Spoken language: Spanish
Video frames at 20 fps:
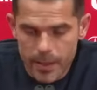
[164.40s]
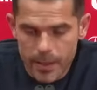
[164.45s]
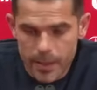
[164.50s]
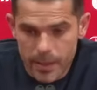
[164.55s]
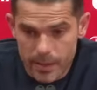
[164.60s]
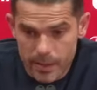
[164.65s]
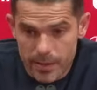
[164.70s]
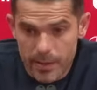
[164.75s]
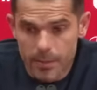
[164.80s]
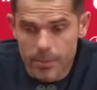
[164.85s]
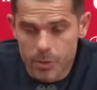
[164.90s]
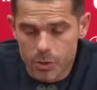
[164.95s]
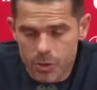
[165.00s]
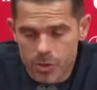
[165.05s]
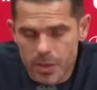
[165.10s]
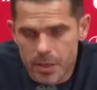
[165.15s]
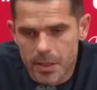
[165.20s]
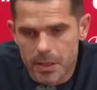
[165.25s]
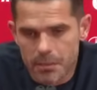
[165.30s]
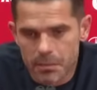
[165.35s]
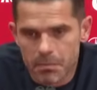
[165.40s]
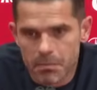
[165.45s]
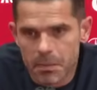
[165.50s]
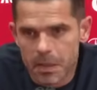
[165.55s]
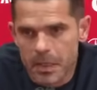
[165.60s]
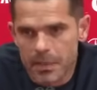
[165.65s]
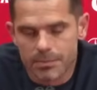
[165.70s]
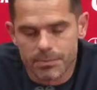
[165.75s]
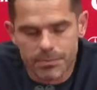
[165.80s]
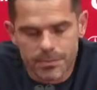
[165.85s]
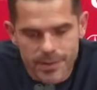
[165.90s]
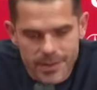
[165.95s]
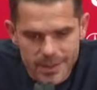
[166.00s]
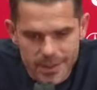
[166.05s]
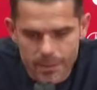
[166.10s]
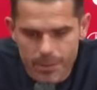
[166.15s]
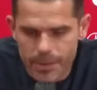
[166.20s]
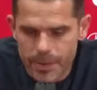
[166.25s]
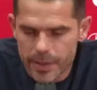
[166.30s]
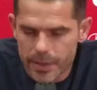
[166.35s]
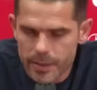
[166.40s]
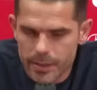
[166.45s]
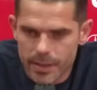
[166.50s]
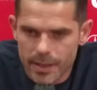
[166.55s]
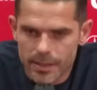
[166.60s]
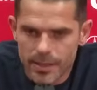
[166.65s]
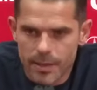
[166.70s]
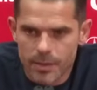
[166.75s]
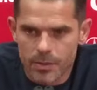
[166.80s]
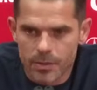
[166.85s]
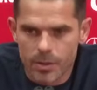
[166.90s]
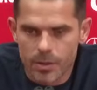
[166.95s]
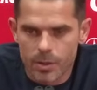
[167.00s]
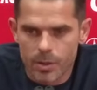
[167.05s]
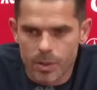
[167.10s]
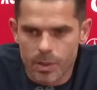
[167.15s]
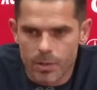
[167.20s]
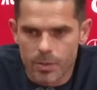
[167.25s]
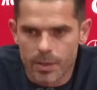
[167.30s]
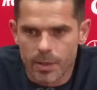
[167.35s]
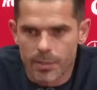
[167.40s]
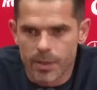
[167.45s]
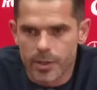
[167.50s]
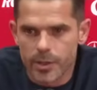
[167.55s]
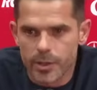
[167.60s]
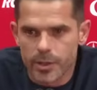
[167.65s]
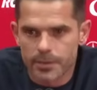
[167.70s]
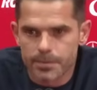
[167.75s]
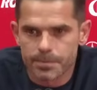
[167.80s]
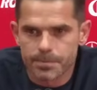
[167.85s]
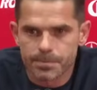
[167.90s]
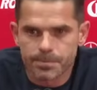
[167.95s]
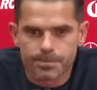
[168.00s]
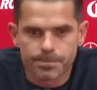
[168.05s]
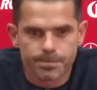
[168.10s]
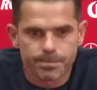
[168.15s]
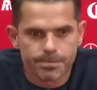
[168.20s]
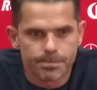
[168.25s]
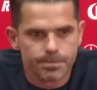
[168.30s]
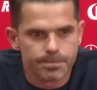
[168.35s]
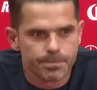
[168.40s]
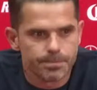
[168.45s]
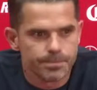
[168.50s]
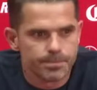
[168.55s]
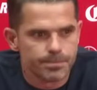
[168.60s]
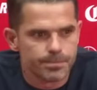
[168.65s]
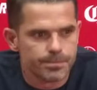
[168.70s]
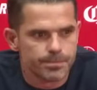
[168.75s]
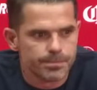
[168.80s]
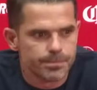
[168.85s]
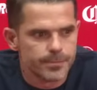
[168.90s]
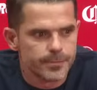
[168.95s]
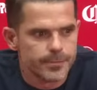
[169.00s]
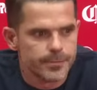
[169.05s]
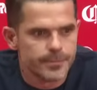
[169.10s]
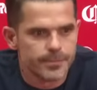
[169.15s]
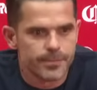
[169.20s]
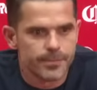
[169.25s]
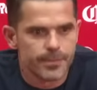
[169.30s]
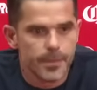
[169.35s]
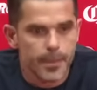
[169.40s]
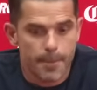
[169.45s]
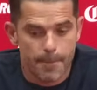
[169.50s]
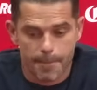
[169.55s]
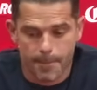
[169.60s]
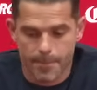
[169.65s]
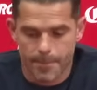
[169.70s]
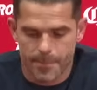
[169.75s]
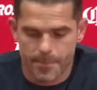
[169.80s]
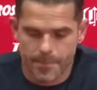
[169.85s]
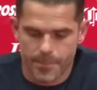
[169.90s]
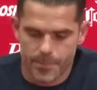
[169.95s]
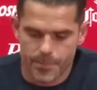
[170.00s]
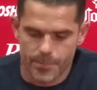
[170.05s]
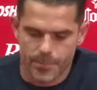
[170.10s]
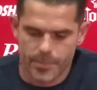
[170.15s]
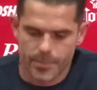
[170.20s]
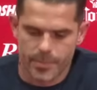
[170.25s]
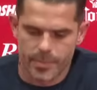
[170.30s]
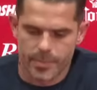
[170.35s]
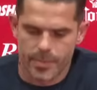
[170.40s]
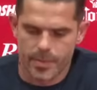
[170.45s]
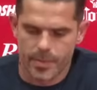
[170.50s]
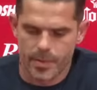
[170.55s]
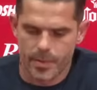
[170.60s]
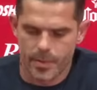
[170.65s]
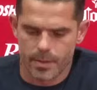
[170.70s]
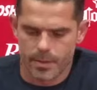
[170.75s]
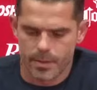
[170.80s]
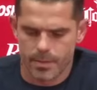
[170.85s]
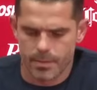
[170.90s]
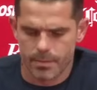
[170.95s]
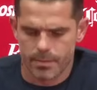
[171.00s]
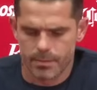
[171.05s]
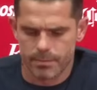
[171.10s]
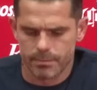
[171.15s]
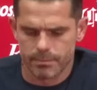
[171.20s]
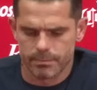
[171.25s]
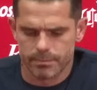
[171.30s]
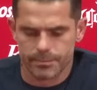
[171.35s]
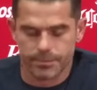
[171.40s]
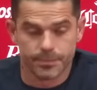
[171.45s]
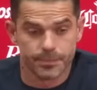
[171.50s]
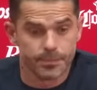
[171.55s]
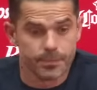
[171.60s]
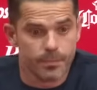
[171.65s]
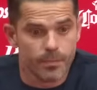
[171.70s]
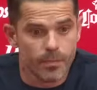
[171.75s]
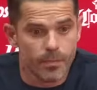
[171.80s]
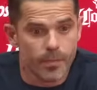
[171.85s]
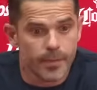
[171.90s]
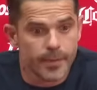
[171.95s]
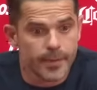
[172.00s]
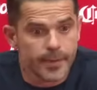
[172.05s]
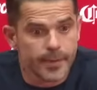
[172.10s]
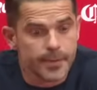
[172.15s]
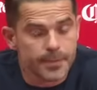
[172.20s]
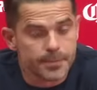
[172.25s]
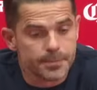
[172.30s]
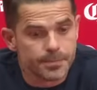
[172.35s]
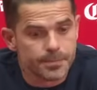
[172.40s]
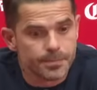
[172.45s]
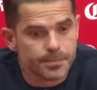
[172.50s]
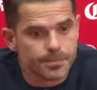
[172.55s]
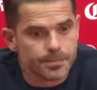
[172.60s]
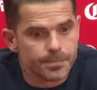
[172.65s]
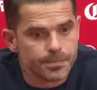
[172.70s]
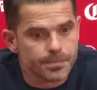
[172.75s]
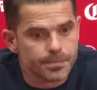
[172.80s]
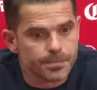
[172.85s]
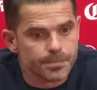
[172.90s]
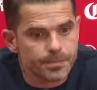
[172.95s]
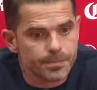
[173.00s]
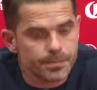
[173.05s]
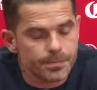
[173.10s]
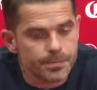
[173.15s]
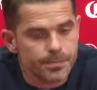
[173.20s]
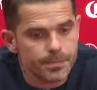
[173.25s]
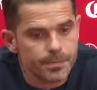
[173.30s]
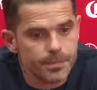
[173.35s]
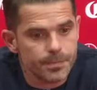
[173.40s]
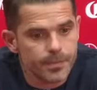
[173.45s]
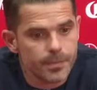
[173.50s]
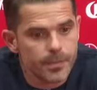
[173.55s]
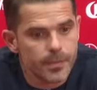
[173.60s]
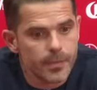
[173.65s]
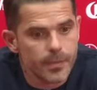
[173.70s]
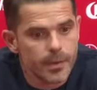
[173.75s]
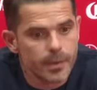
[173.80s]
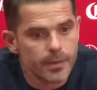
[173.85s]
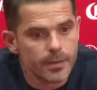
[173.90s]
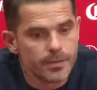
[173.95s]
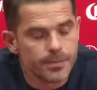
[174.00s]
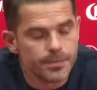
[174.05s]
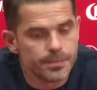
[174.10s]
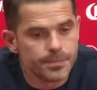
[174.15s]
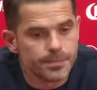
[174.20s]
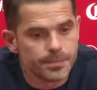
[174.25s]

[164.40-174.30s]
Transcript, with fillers: y estamos en, siempre tratando de buscar una mejora. Aquí al frente, por favor. Buenas noches, profe Olga Irata de Canal 6 de Multimedios Deportes.